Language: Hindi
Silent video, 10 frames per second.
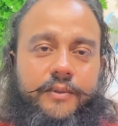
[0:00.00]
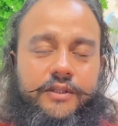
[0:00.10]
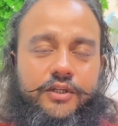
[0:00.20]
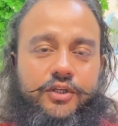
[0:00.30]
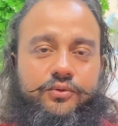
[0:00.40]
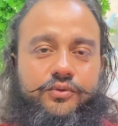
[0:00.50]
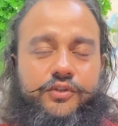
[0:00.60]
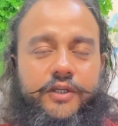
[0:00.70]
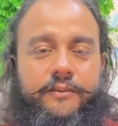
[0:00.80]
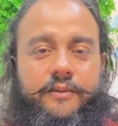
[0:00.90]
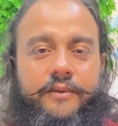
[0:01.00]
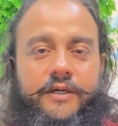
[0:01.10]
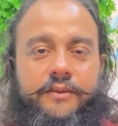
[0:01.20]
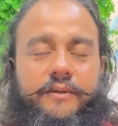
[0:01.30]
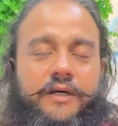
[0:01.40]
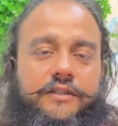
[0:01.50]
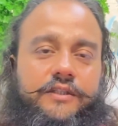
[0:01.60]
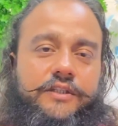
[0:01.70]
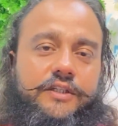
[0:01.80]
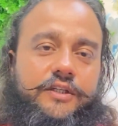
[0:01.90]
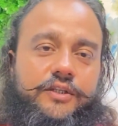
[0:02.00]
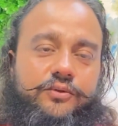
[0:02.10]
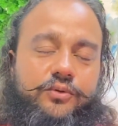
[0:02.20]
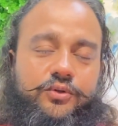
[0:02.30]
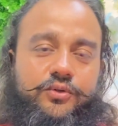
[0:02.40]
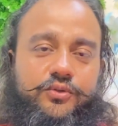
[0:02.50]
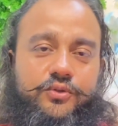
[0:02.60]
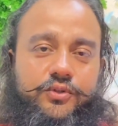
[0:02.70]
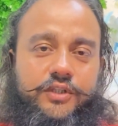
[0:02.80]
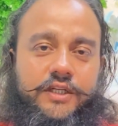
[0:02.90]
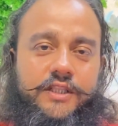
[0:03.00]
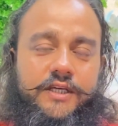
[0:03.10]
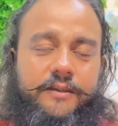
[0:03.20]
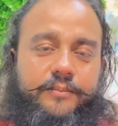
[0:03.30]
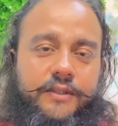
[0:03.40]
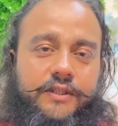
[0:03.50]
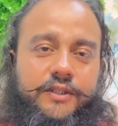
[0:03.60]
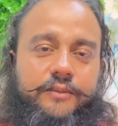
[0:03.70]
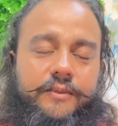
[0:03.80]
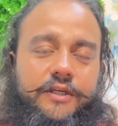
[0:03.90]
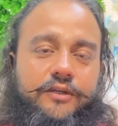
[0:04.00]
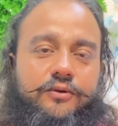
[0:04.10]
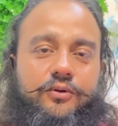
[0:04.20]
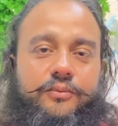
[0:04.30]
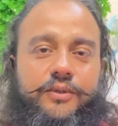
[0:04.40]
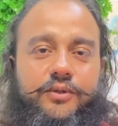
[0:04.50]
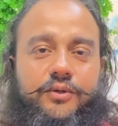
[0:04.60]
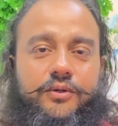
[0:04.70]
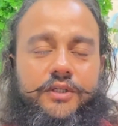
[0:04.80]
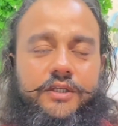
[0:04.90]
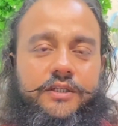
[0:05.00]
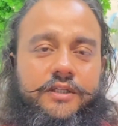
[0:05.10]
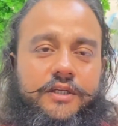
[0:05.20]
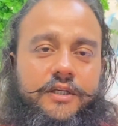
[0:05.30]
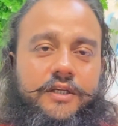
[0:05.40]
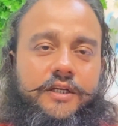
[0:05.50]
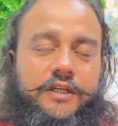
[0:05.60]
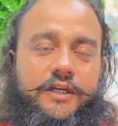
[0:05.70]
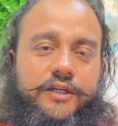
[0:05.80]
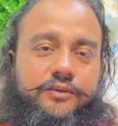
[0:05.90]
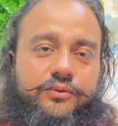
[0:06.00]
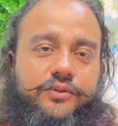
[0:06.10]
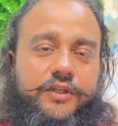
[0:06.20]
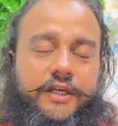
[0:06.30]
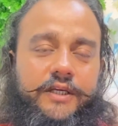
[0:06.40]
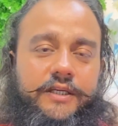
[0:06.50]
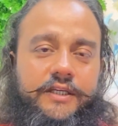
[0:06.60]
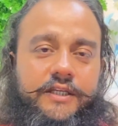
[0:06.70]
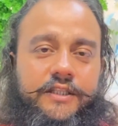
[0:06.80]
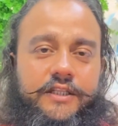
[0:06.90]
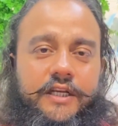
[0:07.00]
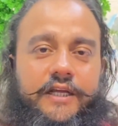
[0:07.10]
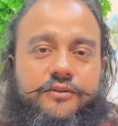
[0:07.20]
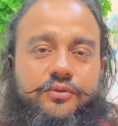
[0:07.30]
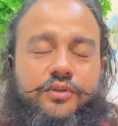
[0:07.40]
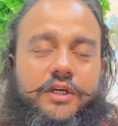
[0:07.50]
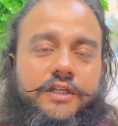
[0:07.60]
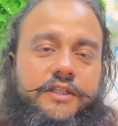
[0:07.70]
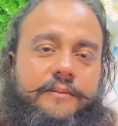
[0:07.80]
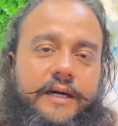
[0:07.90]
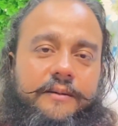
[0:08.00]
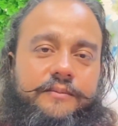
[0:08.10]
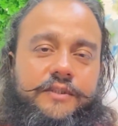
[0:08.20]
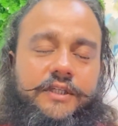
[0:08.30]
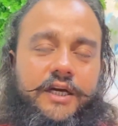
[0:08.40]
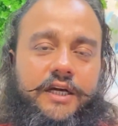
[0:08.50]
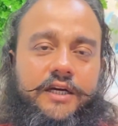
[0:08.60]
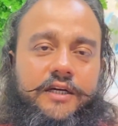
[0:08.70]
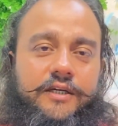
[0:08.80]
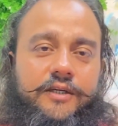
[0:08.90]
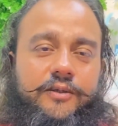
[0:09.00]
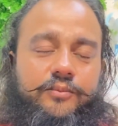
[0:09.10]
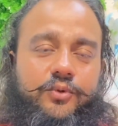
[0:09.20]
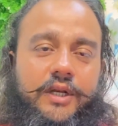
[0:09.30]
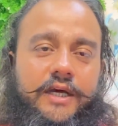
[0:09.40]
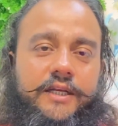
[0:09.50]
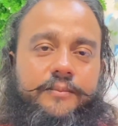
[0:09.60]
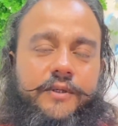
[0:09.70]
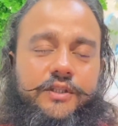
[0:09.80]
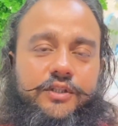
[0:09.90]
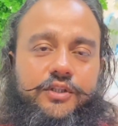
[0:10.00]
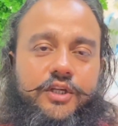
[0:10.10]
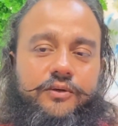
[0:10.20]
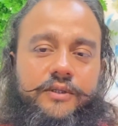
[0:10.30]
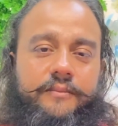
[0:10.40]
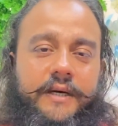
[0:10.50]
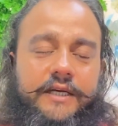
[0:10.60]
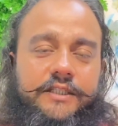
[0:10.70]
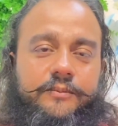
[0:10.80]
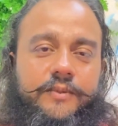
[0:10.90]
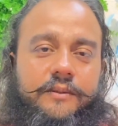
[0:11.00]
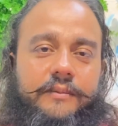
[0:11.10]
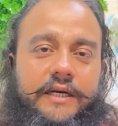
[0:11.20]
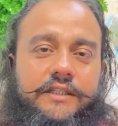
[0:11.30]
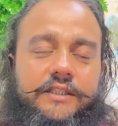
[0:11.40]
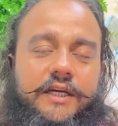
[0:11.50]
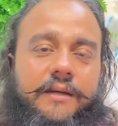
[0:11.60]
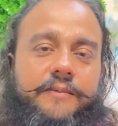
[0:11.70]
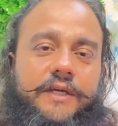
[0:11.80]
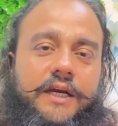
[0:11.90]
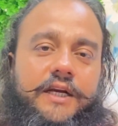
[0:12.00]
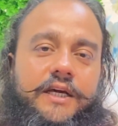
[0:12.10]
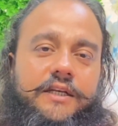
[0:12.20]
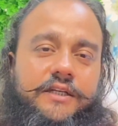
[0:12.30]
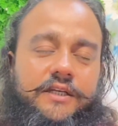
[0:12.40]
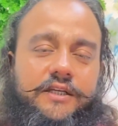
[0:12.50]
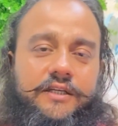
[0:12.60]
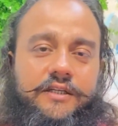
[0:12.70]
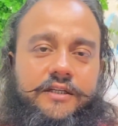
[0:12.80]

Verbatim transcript: पत्नी उनसे भी बड़ी भक्त निकली वो तो सोच रहे थे कि पत्नी मेरी लोभी होगी लेकिन उसने कितना सुंदर जवाब दिया बोला अरे पति देव ये माटी पर माटी आप क्या डाल रहे हैं